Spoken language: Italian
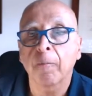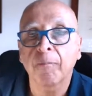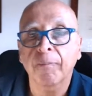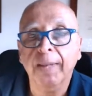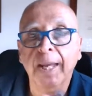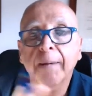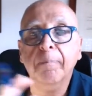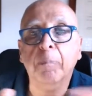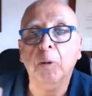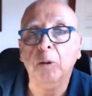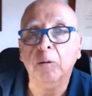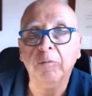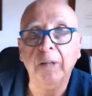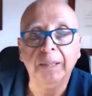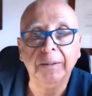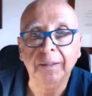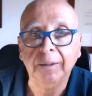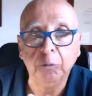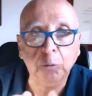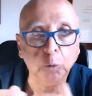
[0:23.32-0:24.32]
E poi,
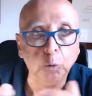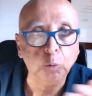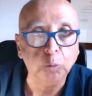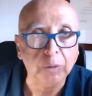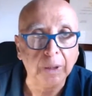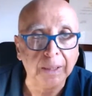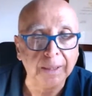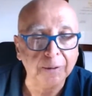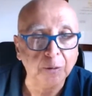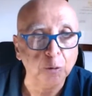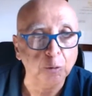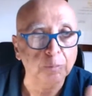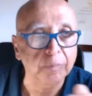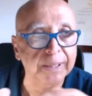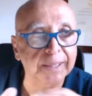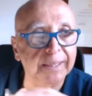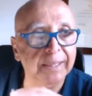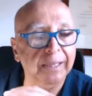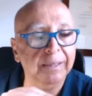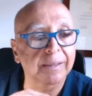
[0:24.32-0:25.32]
quando tutta la somma è
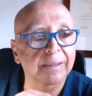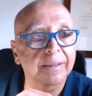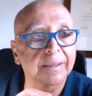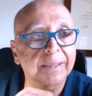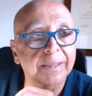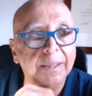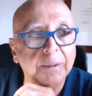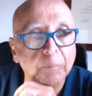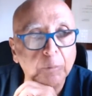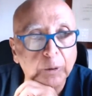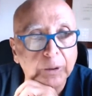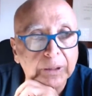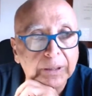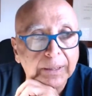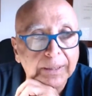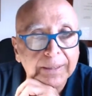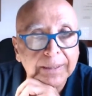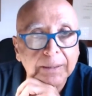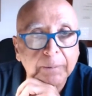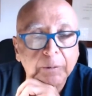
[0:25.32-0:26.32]
stata
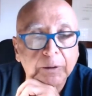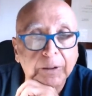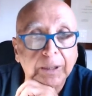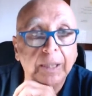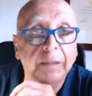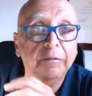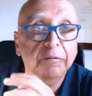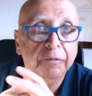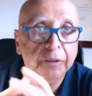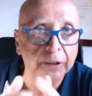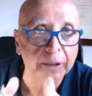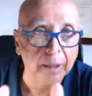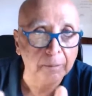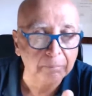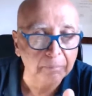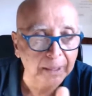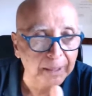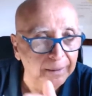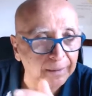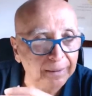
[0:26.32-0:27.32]
distribuita, si potrà
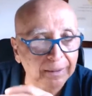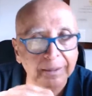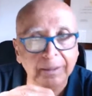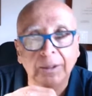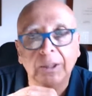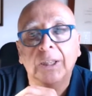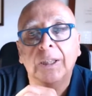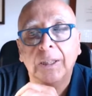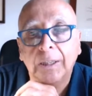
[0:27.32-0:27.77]
finalmente